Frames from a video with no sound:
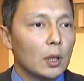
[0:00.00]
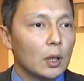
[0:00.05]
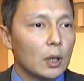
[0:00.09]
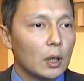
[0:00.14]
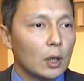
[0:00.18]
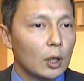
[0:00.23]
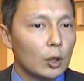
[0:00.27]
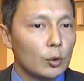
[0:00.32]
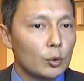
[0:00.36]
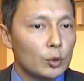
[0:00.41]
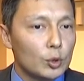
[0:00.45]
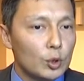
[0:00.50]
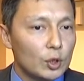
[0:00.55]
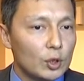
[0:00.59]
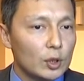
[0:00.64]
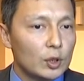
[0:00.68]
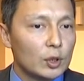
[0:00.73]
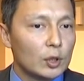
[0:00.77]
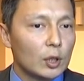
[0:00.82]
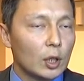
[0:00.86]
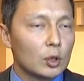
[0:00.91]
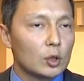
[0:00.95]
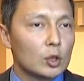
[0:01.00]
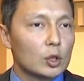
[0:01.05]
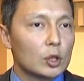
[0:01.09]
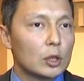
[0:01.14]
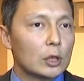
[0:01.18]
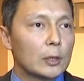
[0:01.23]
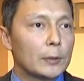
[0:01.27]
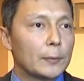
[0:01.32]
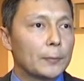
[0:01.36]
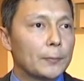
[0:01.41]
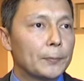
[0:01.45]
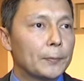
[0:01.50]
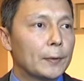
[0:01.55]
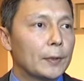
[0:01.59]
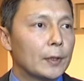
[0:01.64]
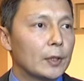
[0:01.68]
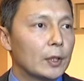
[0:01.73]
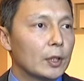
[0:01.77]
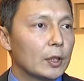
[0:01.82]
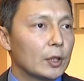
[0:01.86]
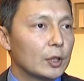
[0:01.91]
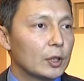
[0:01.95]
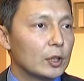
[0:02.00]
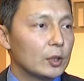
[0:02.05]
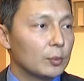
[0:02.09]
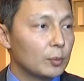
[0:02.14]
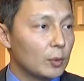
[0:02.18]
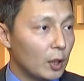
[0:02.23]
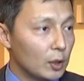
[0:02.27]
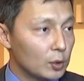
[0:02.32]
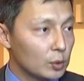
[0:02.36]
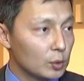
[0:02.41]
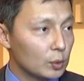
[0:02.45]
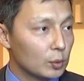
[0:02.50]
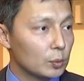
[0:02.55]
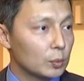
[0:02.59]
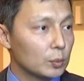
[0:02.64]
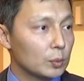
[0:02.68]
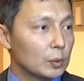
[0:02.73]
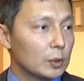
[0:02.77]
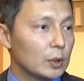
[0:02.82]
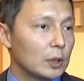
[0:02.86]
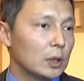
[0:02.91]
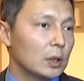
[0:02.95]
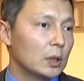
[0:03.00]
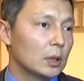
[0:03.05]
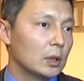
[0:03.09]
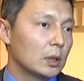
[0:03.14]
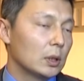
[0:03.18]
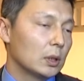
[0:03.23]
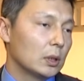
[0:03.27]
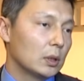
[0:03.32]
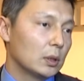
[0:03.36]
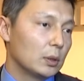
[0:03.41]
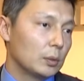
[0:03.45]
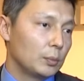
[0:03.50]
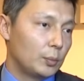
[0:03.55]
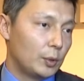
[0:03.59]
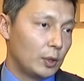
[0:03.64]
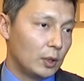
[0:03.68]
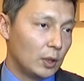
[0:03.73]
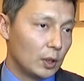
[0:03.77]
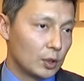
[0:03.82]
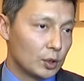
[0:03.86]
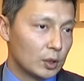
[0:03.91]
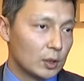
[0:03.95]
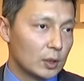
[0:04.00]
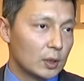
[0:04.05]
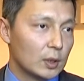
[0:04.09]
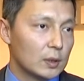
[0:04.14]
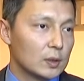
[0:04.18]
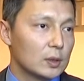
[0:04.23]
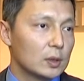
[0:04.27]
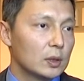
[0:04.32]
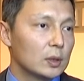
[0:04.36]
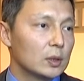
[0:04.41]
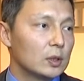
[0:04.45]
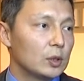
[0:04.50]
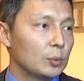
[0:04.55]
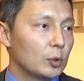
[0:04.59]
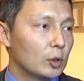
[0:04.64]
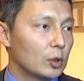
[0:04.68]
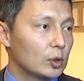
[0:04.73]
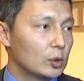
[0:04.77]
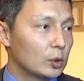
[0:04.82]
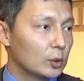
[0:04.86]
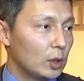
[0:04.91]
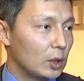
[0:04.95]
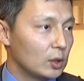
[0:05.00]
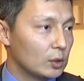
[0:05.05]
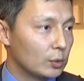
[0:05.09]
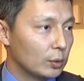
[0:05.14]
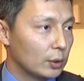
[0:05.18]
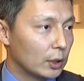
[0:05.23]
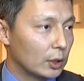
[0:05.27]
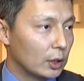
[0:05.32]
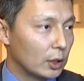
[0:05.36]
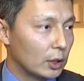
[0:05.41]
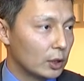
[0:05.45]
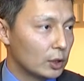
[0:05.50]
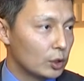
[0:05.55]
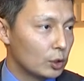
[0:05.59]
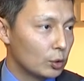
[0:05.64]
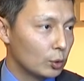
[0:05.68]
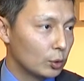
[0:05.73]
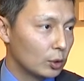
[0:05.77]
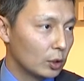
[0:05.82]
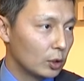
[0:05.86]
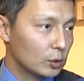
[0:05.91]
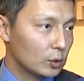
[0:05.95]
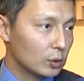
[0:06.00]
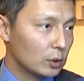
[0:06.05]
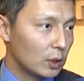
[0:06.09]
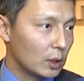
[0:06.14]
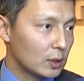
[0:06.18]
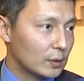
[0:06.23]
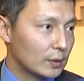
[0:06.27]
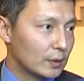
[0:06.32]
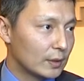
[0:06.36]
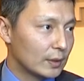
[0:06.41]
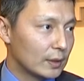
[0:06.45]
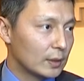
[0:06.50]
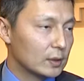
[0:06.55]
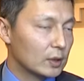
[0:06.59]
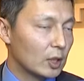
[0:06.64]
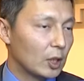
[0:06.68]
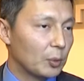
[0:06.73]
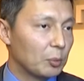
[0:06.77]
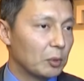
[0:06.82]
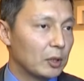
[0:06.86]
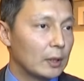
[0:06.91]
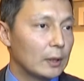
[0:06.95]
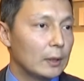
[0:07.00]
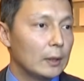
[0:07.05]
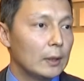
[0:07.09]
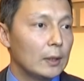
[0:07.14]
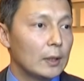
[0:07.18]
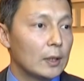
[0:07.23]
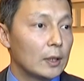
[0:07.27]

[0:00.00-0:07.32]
а, учредить также э, гимназию и предложить это сделать именно государству, так речь идет о государственной экзамене,